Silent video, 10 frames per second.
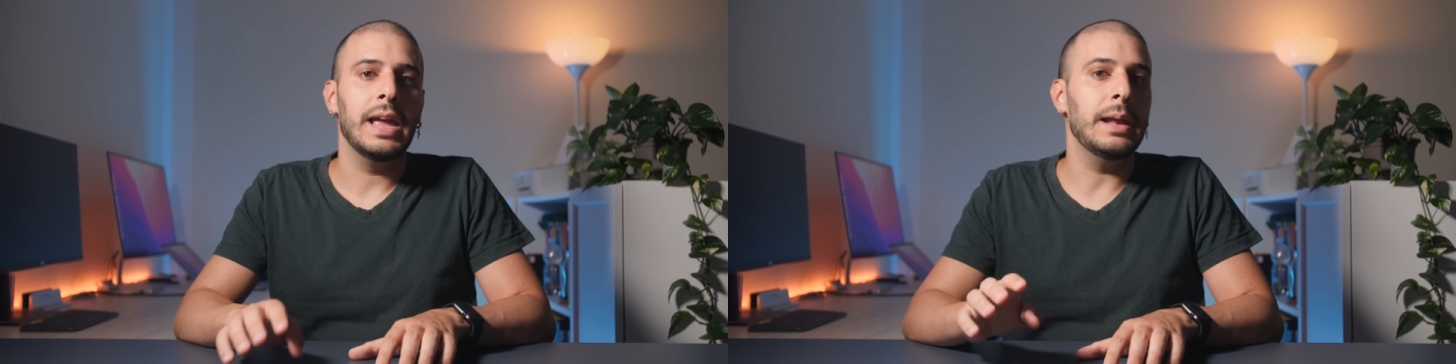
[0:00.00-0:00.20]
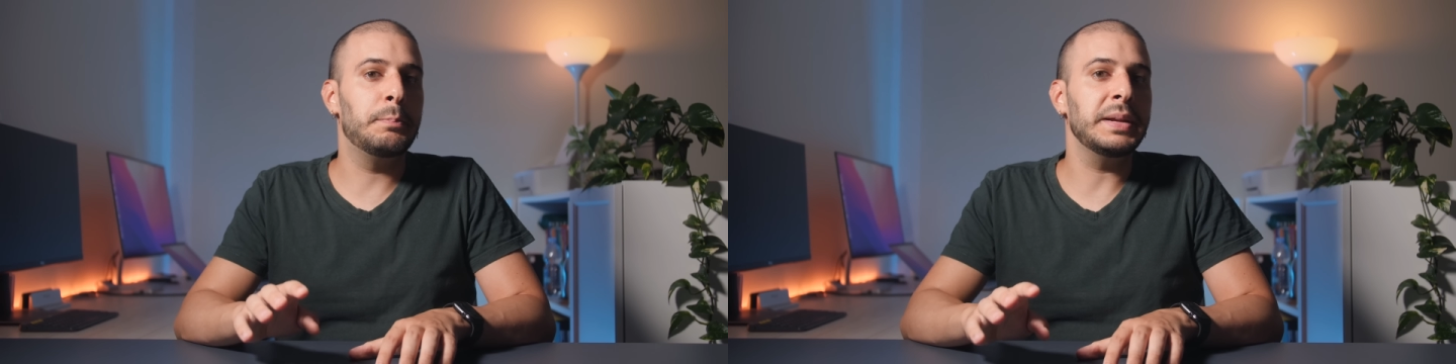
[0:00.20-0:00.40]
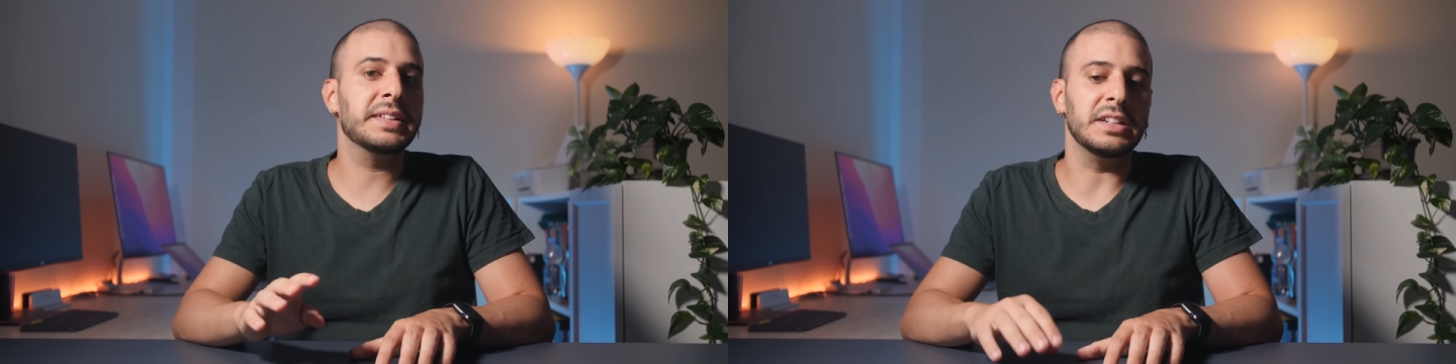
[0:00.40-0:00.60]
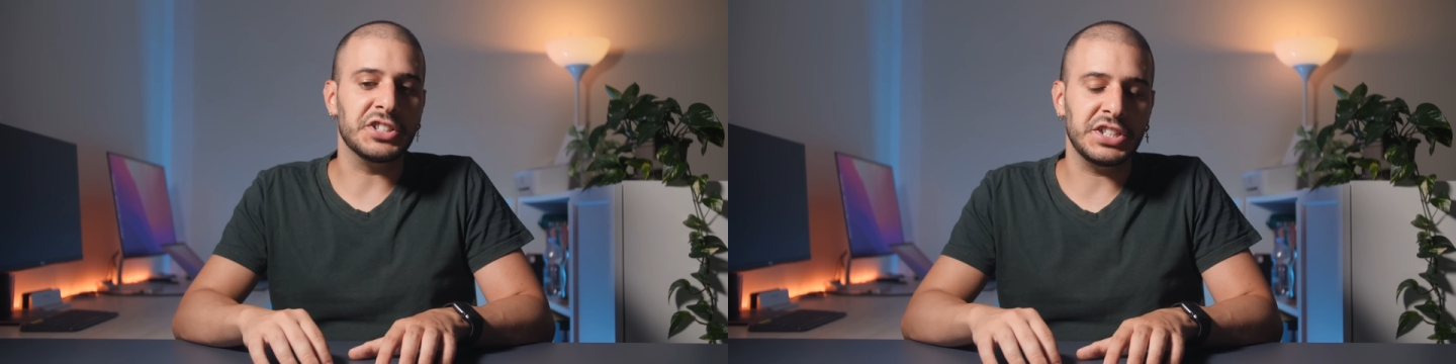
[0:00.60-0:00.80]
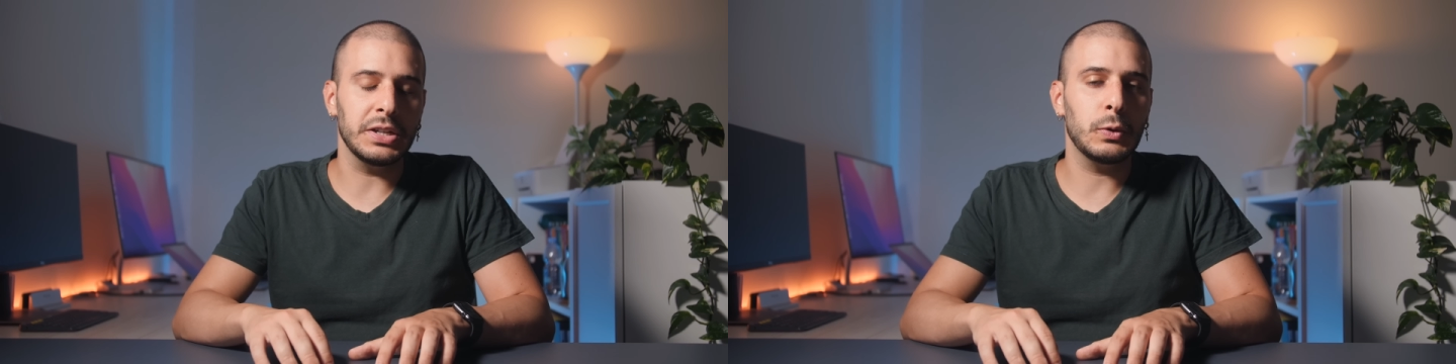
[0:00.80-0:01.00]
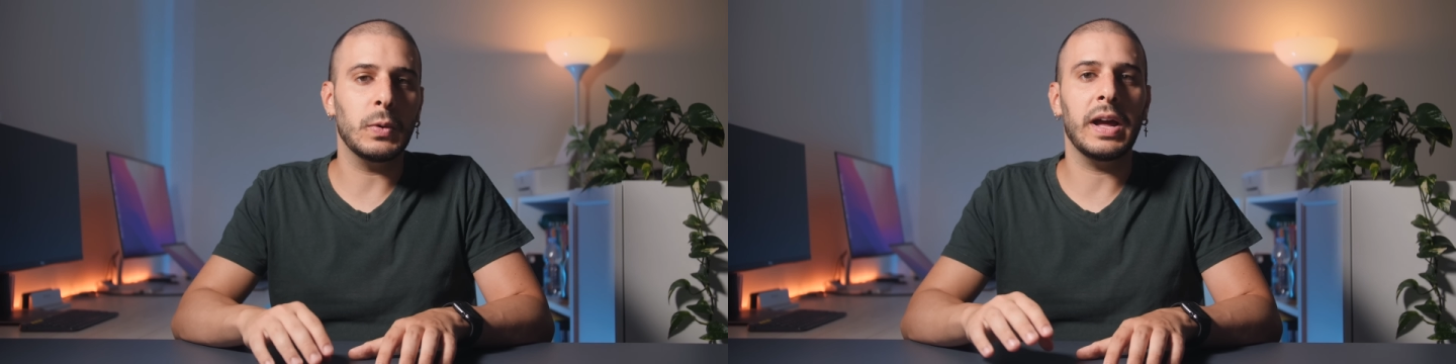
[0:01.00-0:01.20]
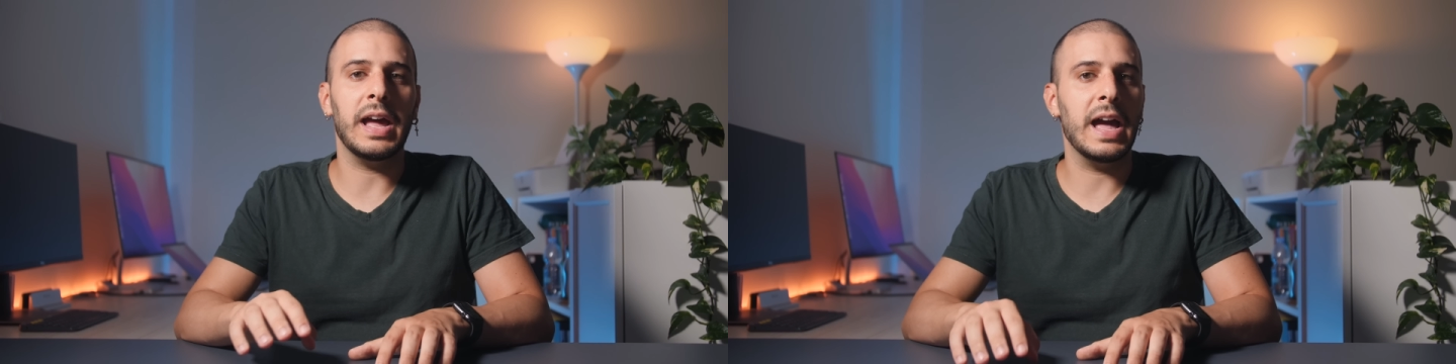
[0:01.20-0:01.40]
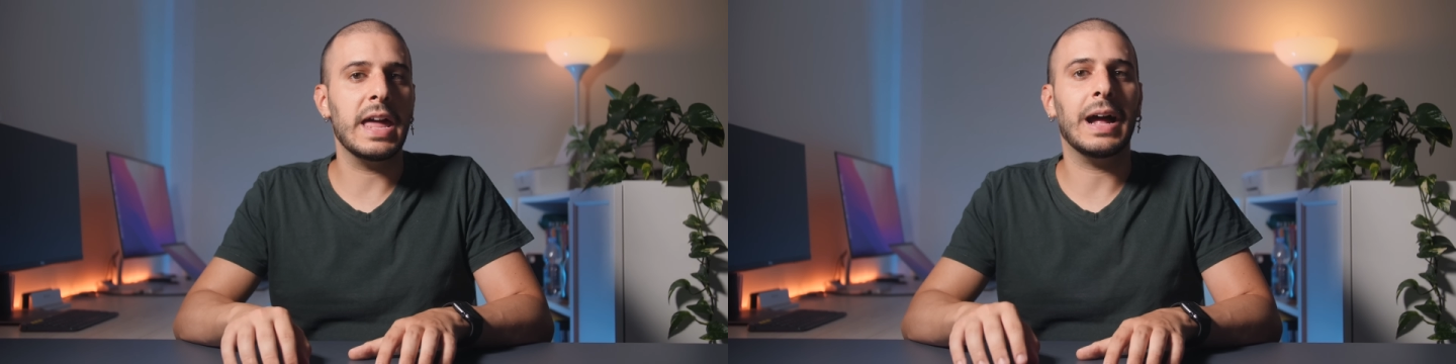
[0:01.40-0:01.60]
Il Pixel
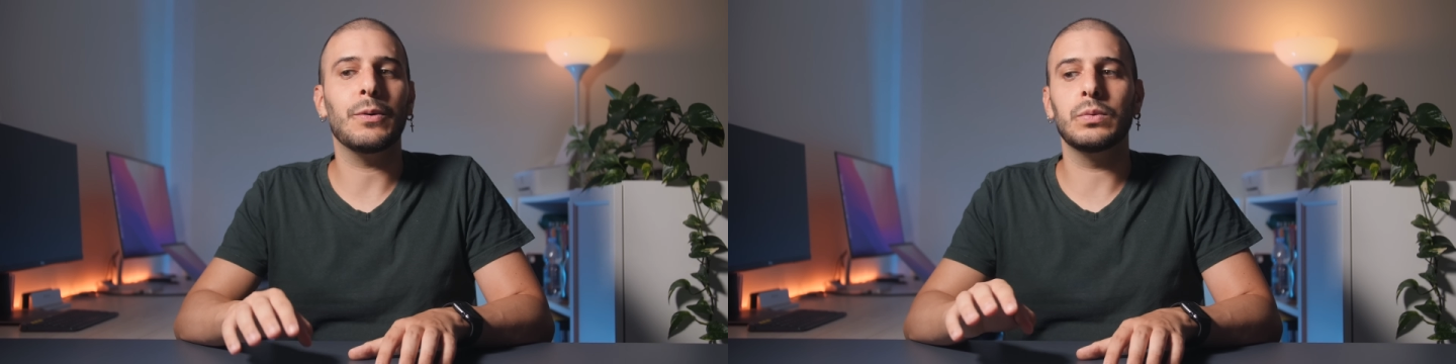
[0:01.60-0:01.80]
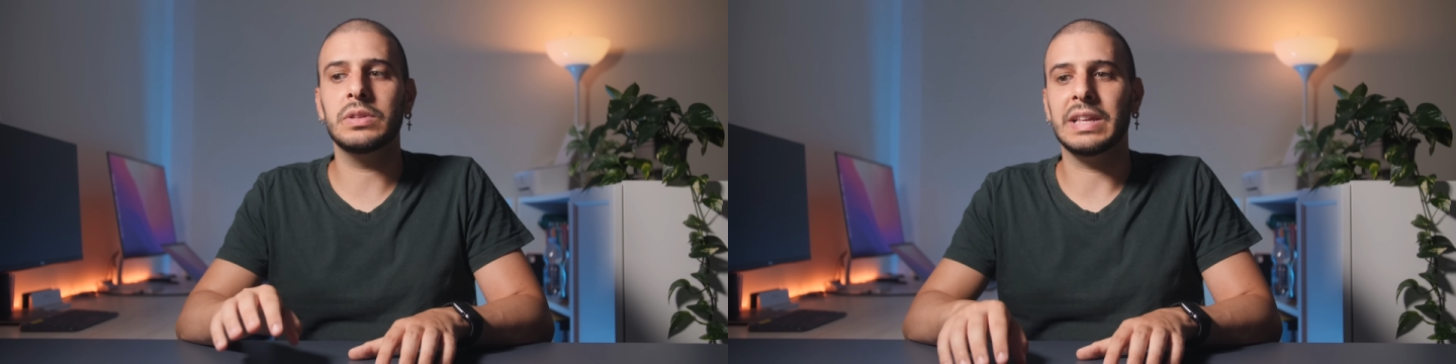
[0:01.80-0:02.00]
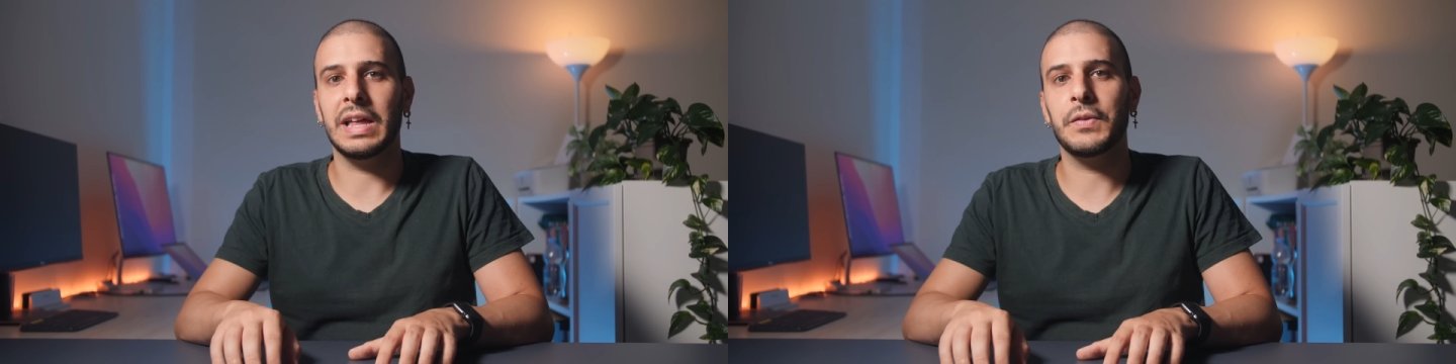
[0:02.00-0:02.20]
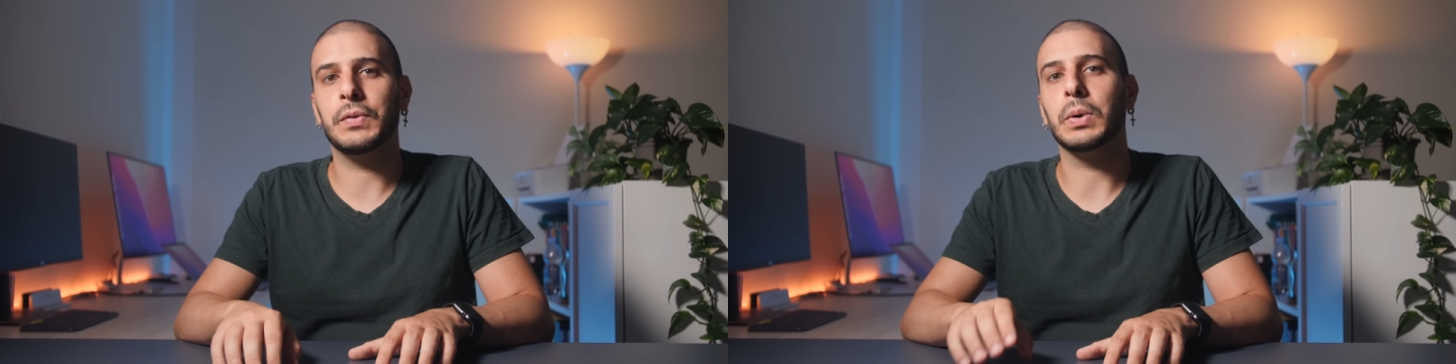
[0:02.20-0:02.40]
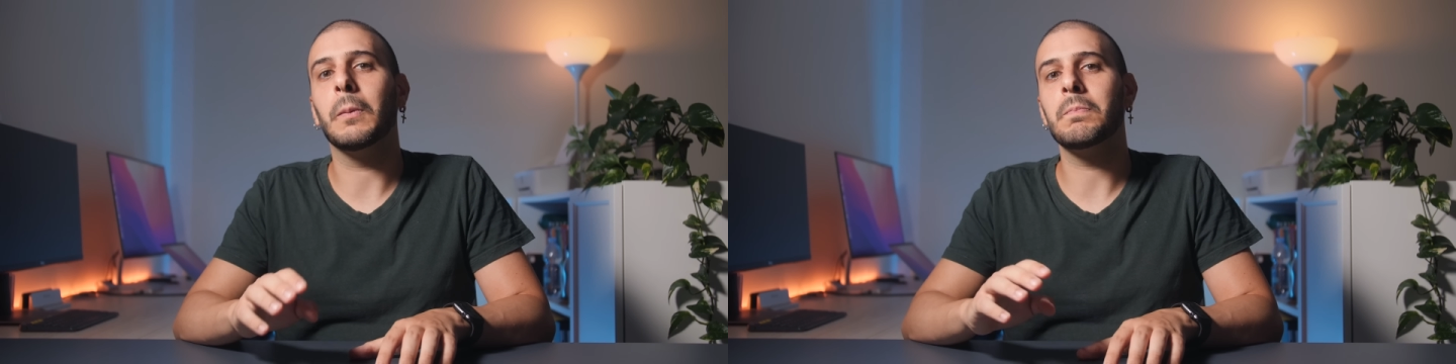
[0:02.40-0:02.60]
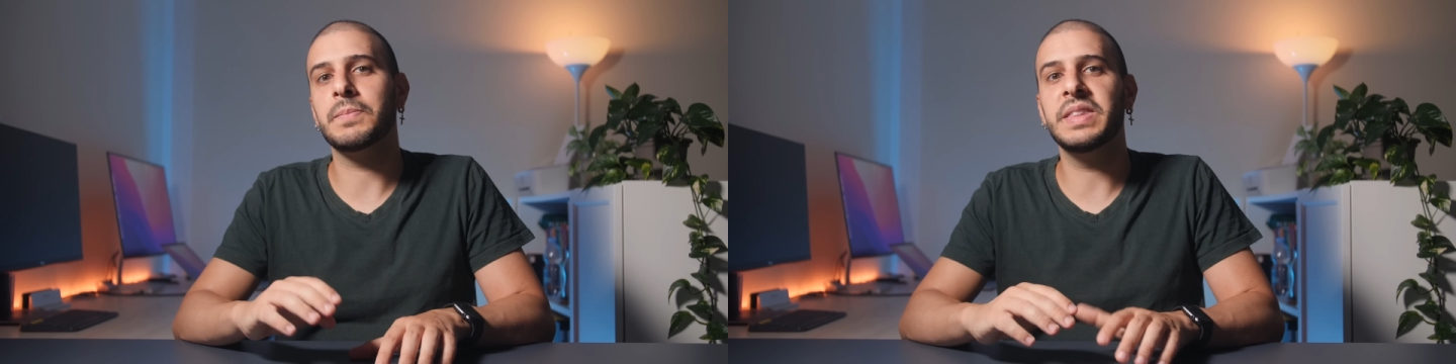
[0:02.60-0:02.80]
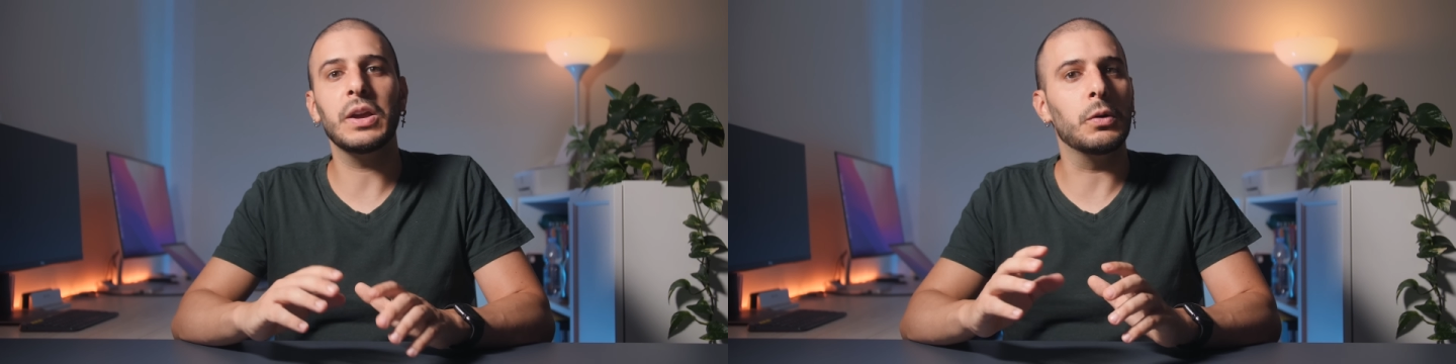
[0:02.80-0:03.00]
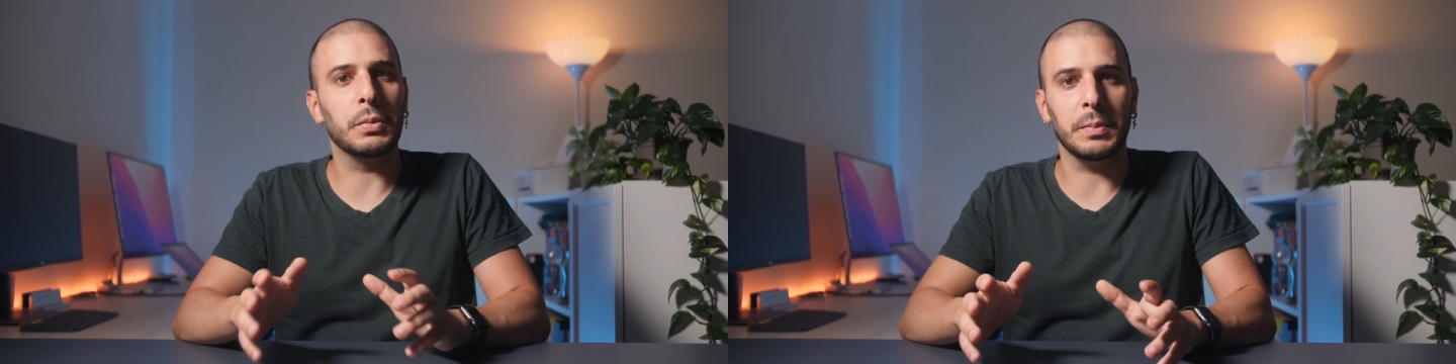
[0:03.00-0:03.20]
5 era un telefono
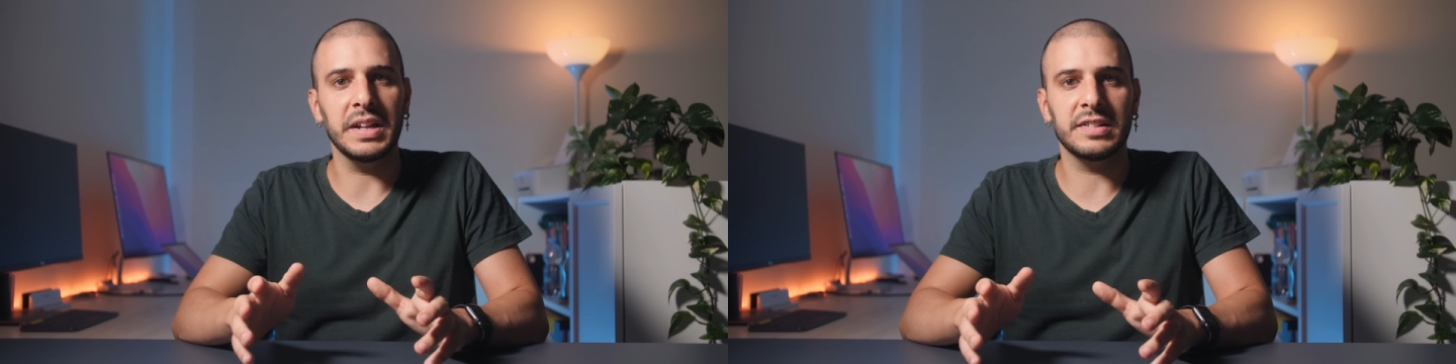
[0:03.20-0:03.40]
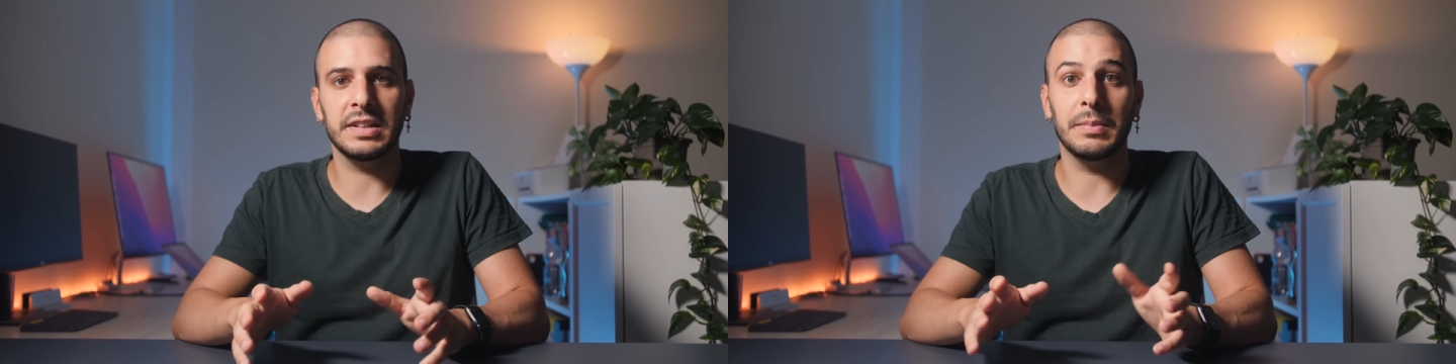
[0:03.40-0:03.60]
dei compromessi,